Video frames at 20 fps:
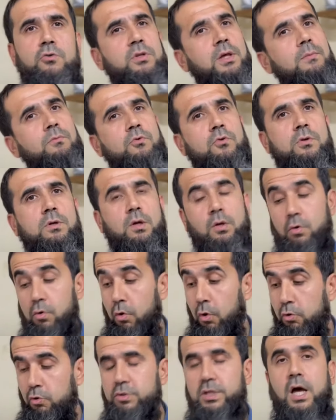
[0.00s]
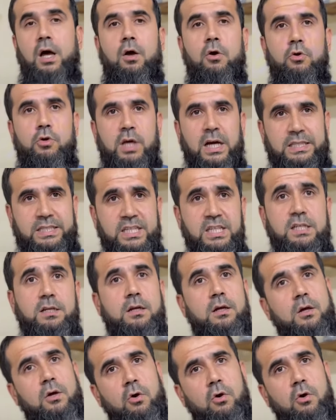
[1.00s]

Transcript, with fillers: Ödemiyor. Onu da yatır,